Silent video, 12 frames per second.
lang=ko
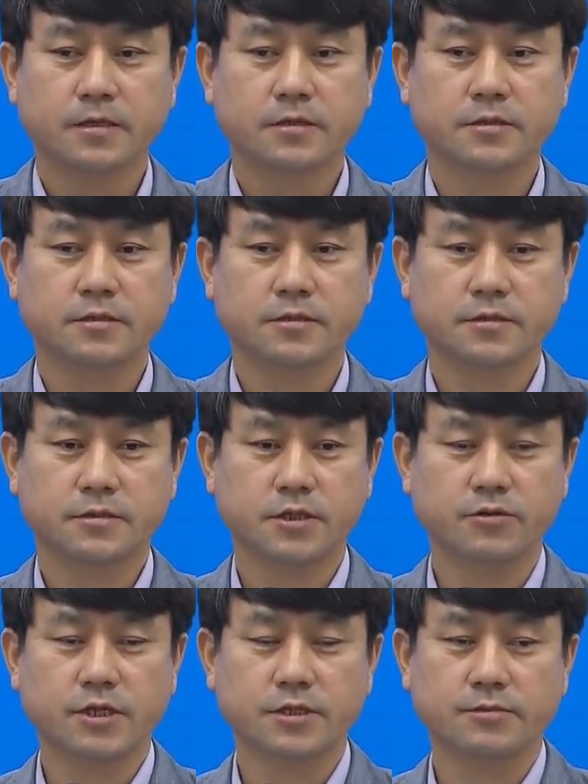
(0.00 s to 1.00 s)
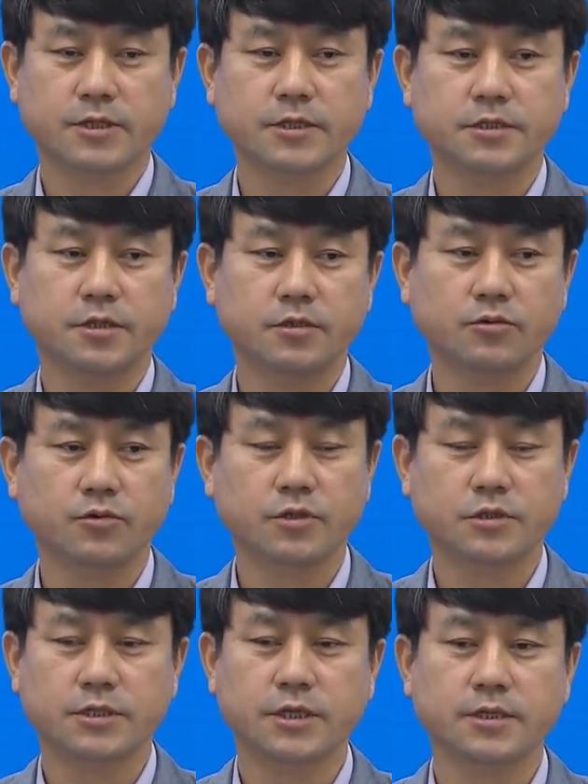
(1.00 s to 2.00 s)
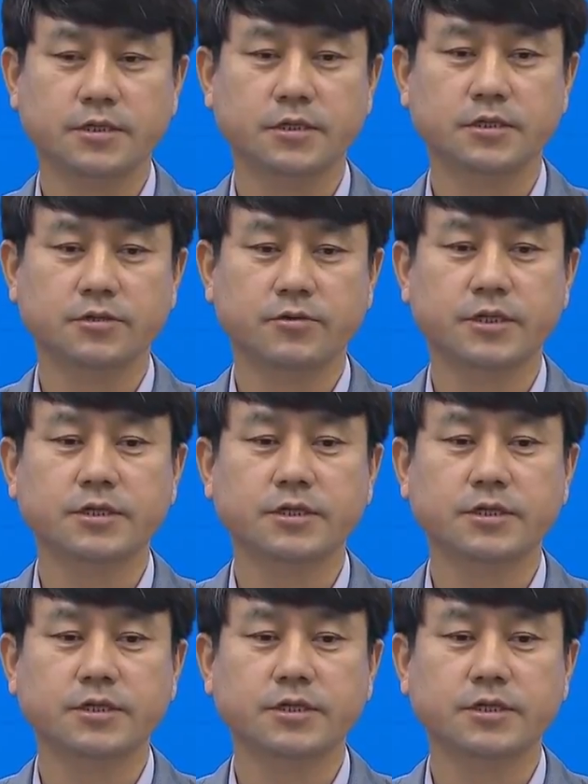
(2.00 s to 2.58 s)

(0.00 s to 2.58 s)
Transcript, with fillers: 그 채용할 사람 다 정해놓은 제한 경쟁을